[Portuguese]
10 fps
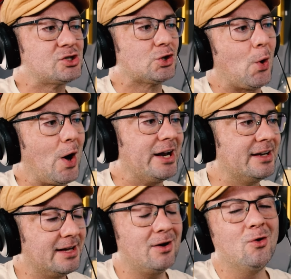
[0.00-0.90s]

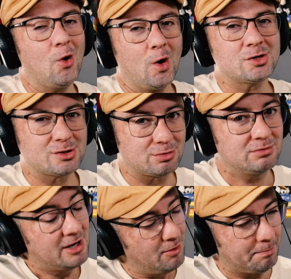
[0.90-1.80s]
história, né? Eu
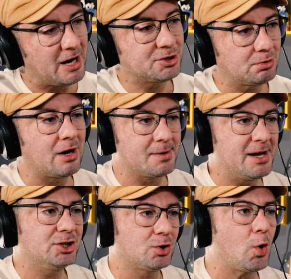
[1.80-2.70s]
gosto. Eu
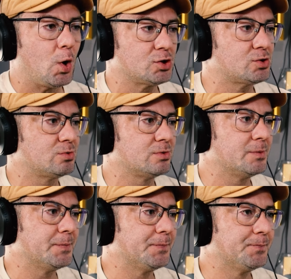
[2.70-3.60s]
particularmente gosto.
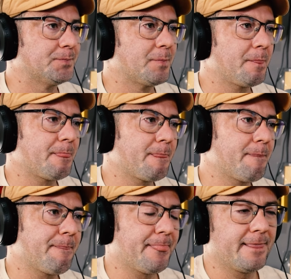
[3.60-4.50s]
Eles criam
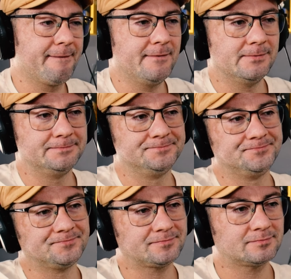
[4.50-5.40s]
uma cidade
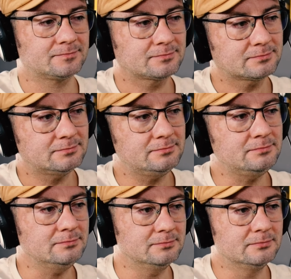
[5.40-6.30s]
romana, a cidade
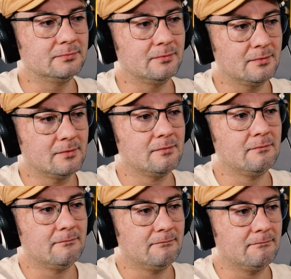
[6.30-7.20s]
romana,
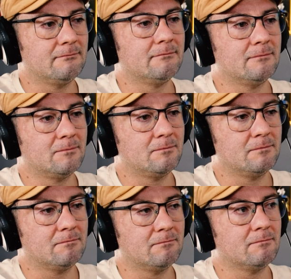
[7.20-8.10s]
aqui, e chamam de
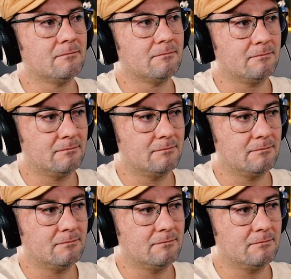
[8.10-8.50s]
Porto Cai,